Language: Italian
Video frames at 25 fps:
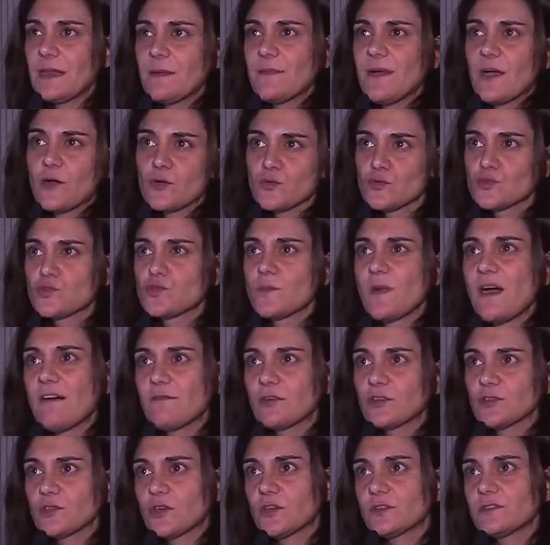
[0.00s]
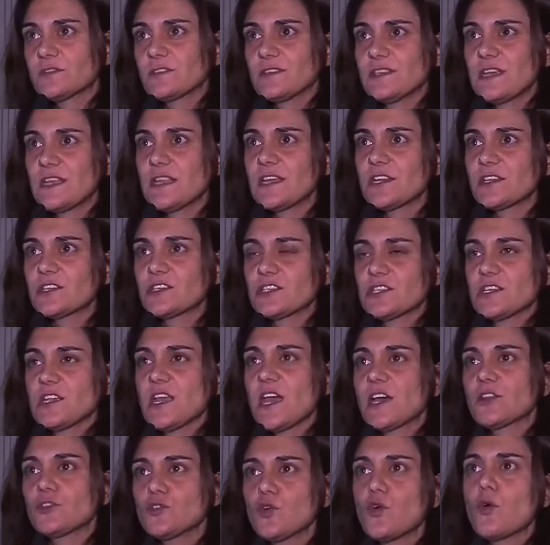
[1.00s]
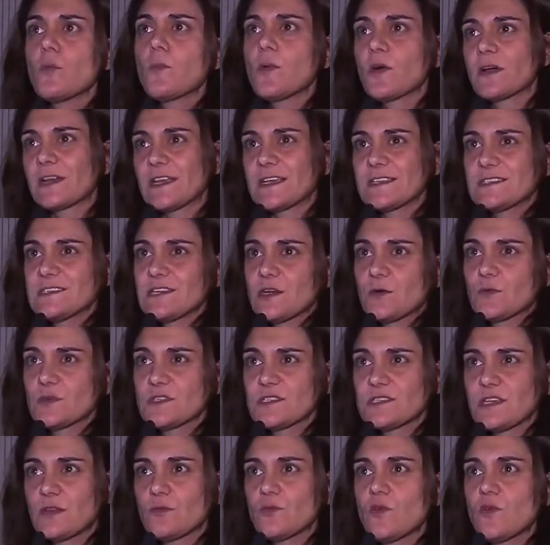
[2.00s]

eh, mira a supportare le aziende per qualsiasi tipo di